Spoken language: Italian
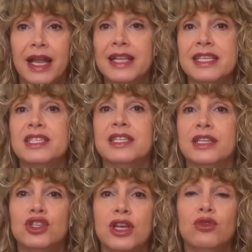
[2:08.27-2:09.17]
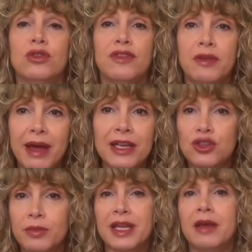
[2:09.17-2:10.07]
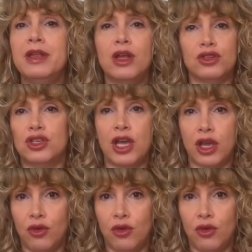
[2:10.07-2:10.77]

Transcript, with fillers: L'ansia si sta dicendo di fermarci per capire cosa c'è